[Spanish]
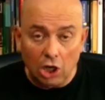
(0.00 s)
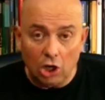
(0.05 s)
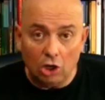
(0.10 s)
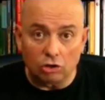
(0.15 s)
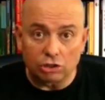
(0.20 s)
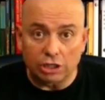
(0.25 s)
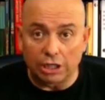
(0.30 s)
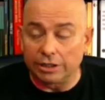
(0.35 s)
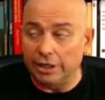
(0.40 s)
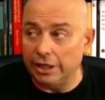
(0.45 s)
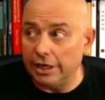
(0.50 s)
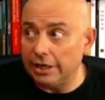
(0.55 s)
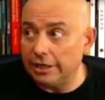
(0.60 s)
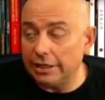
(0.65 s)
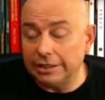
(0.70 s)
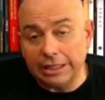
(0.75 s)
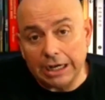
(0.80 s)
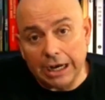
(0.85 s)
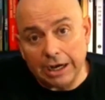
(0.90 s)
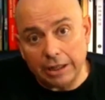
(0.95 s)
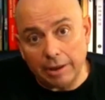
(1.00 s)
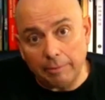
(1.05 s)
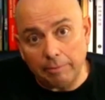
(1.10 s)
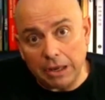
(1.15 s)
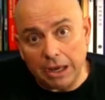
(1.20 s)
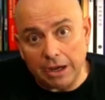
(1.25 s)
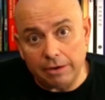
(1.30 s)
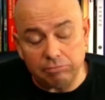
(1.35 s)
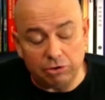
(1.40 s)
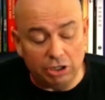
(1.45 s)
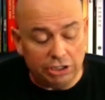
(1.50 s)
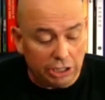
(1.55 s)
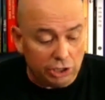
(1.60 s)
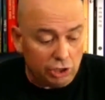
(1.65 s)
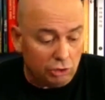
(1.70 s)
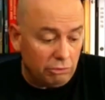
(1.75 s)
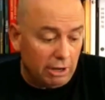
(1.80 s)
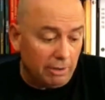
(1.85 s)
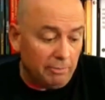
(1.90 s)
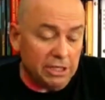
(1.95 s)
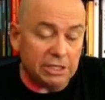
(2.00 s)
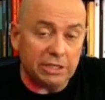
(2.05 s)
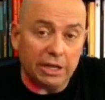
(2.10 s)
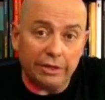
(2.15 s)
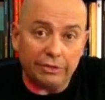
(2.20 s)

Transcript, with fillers: los que tienes detrás de pie, pues estás en una mesa